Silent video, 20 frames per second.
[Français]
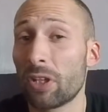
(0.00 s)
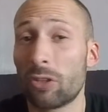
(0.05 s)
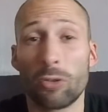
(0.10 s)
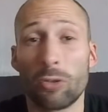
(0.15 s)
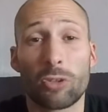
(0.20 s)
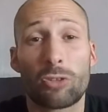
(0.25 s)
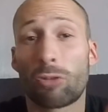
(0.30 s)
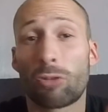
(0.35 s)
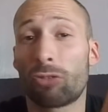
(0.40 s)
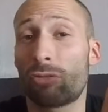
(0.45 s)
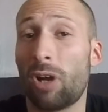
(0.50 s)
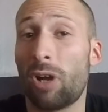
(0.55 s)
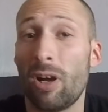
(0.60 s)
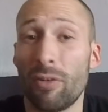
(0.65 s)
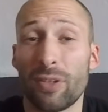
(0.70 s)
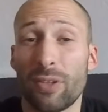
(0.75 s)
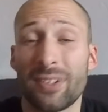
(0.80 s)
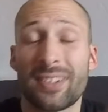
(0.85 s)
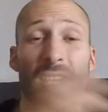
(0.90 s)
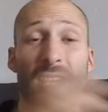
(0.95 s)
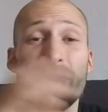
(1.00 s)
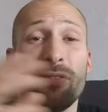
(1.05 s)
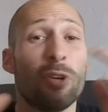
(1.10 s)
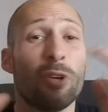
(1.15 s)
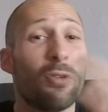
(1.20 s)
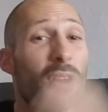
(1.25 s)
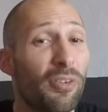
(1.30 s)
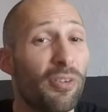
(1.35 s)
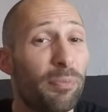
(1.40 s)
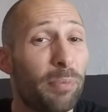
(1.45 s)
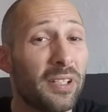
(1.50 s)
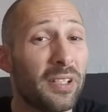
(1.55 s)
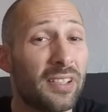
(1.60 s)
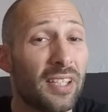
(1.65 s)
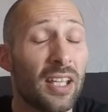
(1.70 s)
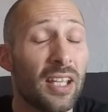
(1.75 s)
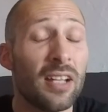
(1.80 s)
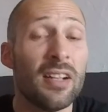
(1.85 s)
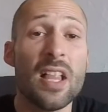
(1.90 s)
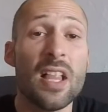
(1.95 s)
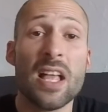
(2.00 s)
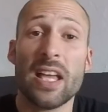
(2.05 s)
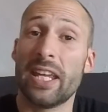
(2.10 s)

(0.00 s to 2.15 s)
donc que ce soit un VSAV ou un FPT,